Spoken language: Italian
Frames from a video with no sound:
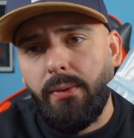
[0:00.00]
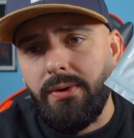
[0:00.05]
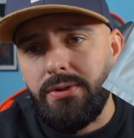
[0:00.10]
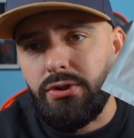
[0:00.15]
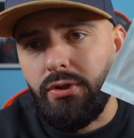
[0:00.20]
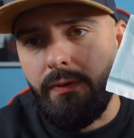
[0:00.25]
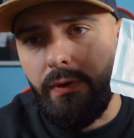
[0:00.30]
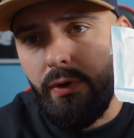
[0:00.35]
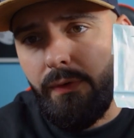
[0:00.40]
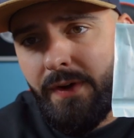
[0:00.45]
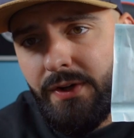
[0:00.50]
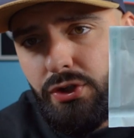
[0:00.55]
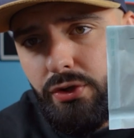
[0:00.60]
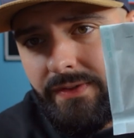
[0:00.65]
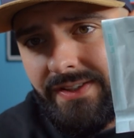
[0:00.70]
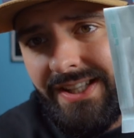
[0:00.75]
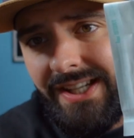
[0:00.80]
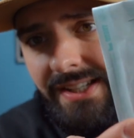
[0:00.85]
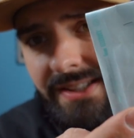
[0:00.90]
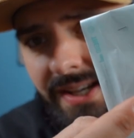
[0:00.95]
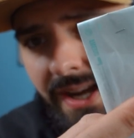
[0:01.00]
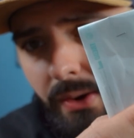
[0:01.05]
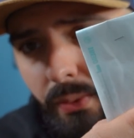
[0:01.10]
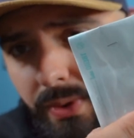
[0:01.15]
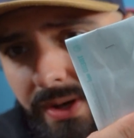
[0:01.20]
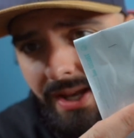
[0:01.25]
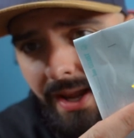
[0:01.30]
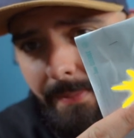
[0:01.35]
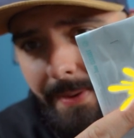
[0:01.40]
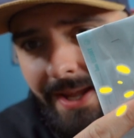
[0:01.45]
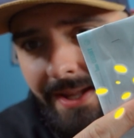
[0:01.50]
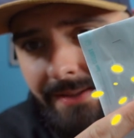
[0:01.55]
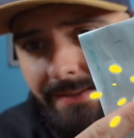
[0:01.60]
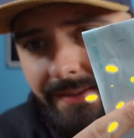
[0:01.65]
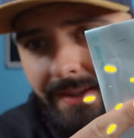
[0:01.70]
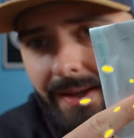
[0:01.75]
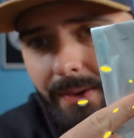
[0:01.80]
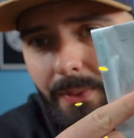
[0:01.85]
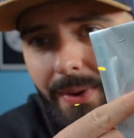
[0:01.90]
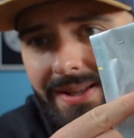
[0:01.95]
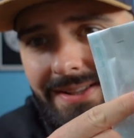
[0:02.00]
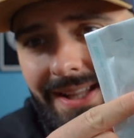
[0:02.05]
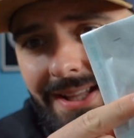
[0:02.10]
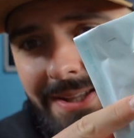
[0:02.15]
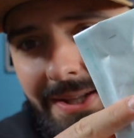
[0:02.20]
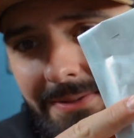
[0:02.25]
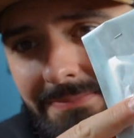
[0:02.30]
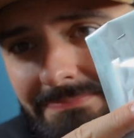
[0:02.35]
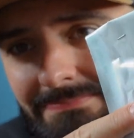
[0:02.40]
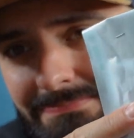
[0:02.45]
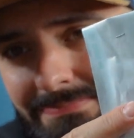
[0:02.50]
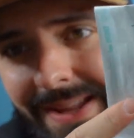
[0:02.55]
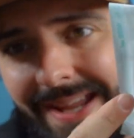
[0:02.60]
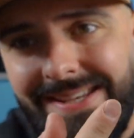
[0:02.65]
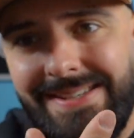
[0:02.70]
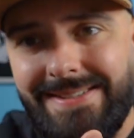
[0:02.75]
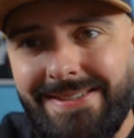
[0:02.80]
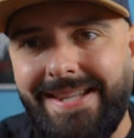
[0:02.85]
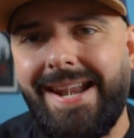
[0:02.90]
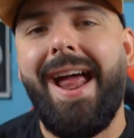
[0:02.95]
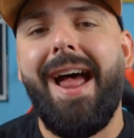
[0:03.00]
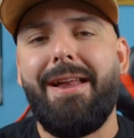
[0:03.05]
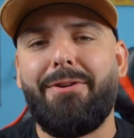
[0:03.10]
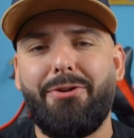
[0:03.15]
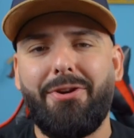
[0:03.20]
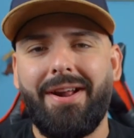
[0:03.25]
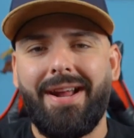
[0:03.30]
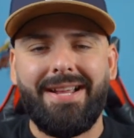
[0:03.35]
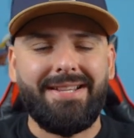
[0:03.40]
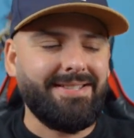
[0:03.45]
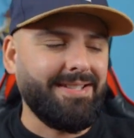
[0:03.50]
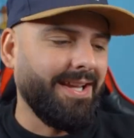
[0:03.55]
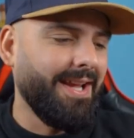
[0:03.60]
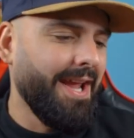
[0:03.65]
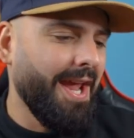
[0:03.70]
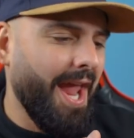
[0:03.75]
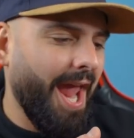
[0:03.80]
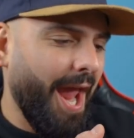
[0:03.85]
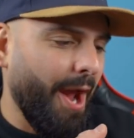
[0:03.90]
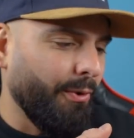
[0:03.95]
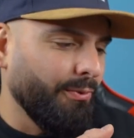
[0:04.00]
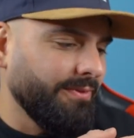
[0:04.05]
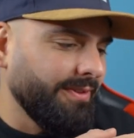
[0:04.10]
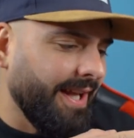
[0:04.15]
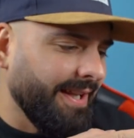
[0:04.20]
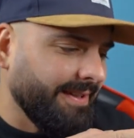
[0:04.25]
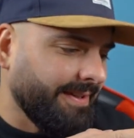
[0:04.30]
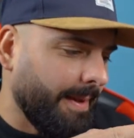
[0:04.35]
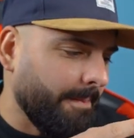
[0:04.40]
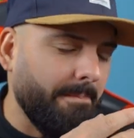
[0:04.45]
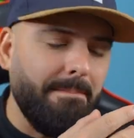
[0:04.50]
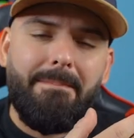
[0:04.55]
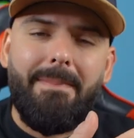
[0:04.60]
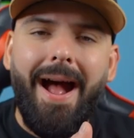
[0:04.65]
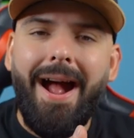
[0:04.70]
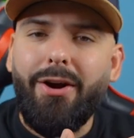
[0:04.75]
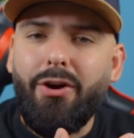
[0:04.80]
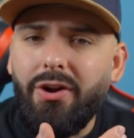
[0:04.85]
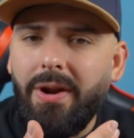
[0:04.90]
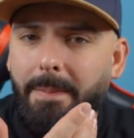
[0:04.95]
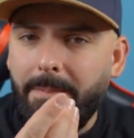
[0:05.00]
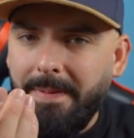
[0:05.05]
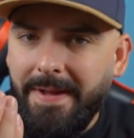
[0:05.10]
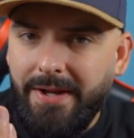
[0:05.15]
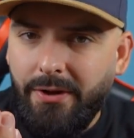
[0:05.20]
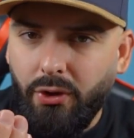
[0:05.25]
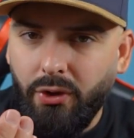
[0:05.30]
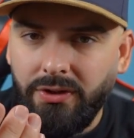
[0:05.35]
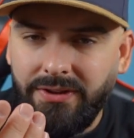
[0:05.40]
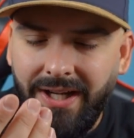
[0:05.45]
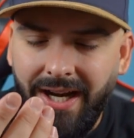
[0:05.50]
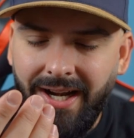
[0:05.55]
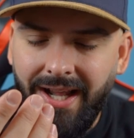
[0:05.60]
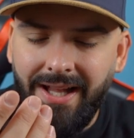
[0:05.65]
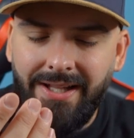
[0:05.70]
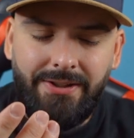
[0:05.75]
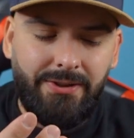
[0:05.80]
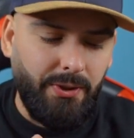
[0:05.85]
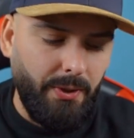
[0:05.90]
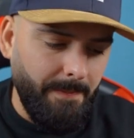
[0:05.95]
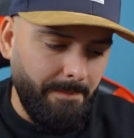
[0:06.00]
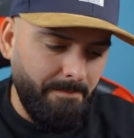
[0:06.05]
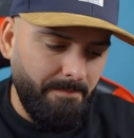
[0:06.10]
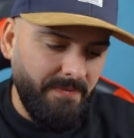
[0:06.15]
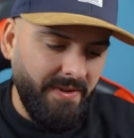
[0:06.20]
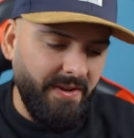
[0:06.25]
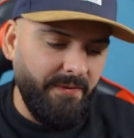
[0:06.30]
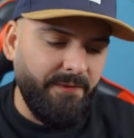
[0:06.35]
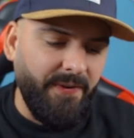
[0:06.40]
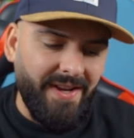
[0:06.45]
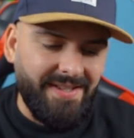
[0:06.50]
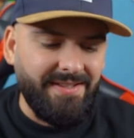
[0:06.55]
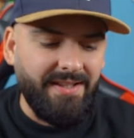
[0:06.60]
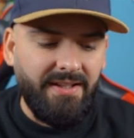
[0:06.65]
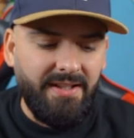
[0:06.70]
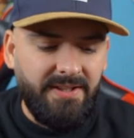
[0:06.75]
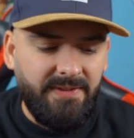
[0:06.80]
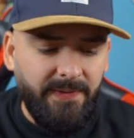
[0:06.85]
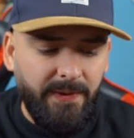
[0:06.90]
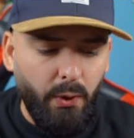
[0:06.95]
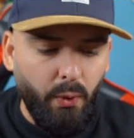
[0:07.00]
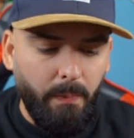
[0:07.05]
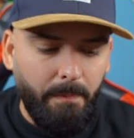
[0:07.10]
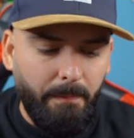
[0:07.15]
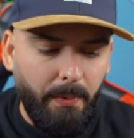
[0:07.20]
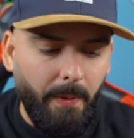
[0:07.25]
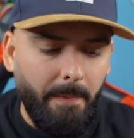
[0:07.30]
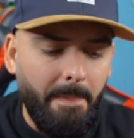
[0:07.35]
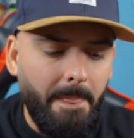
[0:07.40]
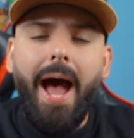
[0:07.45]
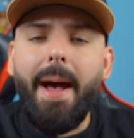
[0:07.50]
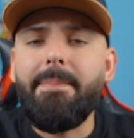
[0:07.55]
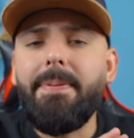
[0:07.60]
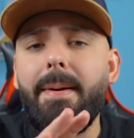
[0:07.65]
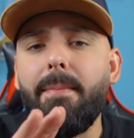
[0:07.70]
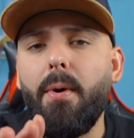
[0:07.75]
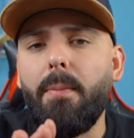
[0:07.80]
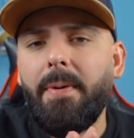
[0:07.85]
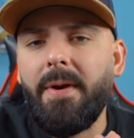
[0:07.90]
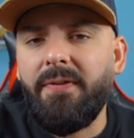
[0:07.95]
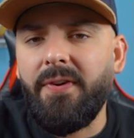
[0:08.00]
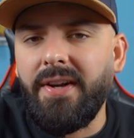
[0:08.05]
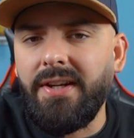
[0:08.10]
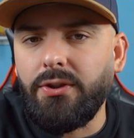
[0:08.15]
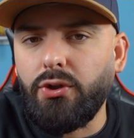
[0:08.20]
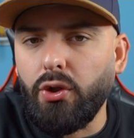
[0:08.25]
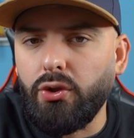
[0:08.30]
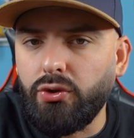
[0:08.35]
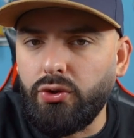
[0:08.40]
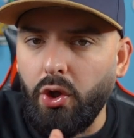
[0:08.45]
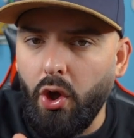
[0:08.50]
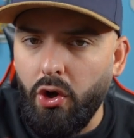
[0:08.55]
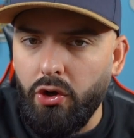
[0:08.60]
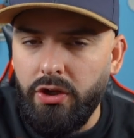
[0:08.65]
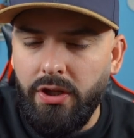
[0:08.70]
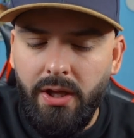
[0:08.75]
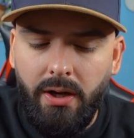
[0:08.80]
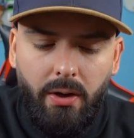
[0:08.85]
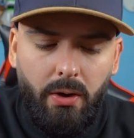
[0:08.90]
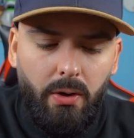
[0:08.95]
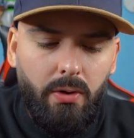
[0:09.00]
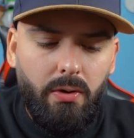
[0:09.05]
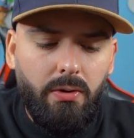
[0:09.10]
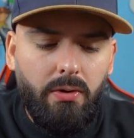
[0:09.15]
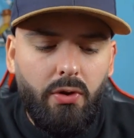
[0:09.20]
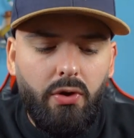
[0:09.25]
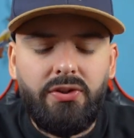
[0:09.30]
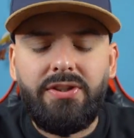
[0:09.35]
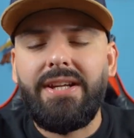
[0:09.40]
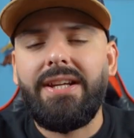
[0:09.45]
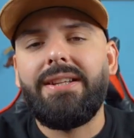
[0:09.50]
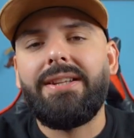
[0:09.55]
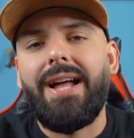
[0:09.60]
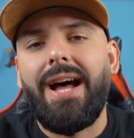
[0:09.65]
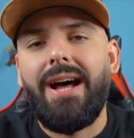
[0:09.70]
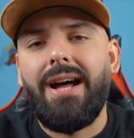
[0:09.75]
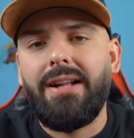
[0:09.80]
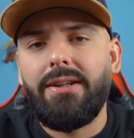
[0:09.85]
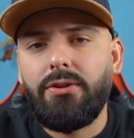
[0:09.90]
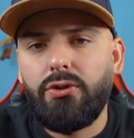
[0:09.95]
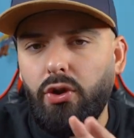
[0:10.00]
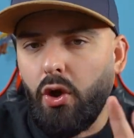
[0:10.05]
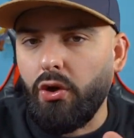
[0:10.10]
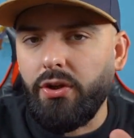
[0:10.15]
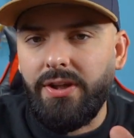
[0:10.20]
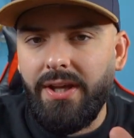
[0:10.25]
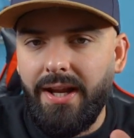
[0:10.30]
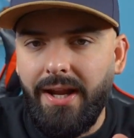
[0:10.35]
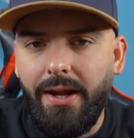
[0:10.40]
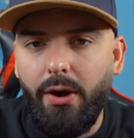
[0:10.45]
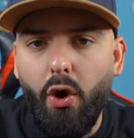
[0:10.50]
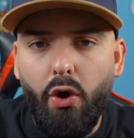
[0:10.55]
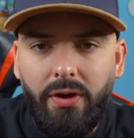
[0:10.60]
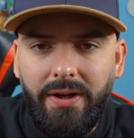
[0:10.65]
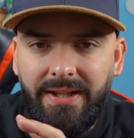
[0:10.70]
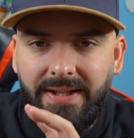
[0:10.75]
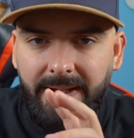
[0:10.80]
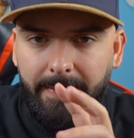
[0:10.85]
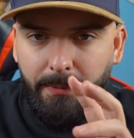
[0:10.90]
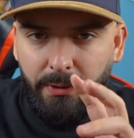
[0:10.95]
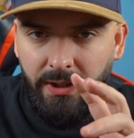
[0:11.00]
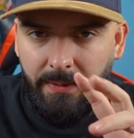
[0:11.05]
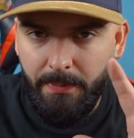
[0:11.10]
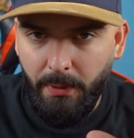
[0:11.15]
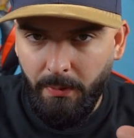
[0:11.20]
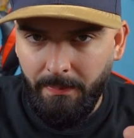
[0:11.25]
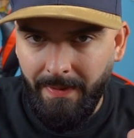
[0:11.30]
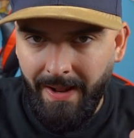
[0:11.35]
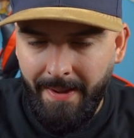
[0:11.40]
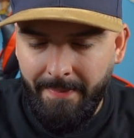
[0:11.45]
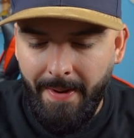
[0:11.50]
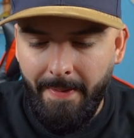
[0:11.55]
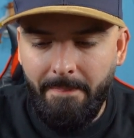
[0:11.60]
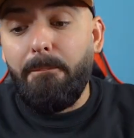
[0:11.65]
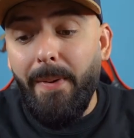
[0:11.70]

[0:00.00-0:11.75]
Questo ve lo faccio vedere tranquillamente, guardate che strano ragazzi, è un dente ancora piccolo tra l'altro, in fase di sviluppo. Abbiamo preferito toglierlo così da togliere ogni tipo di problema.